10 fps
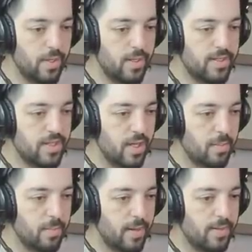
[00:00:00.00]
Bak buraya
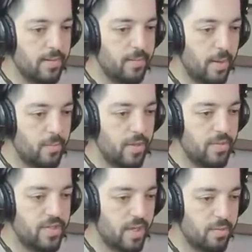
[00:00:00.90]
çıkarım ben. Ben
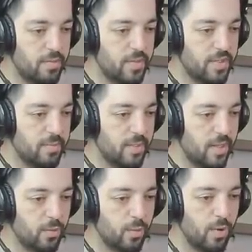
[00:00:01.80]
buraya bir çıkarım bir
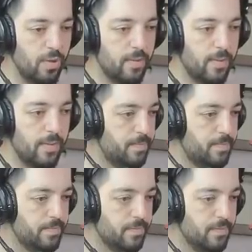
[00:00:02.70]
bakayım neler oluyor.
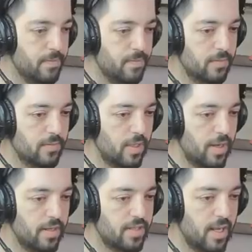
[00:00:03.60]
Hop.
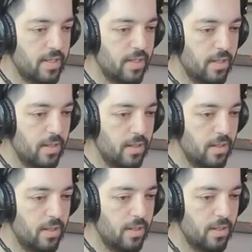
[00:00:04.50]
Araç geldi.
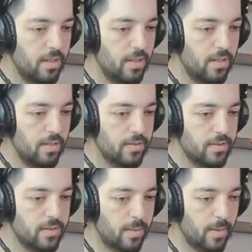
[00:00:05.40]

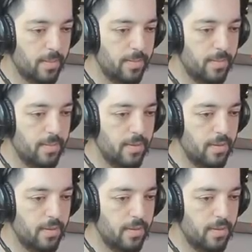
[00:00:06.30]
Tamam.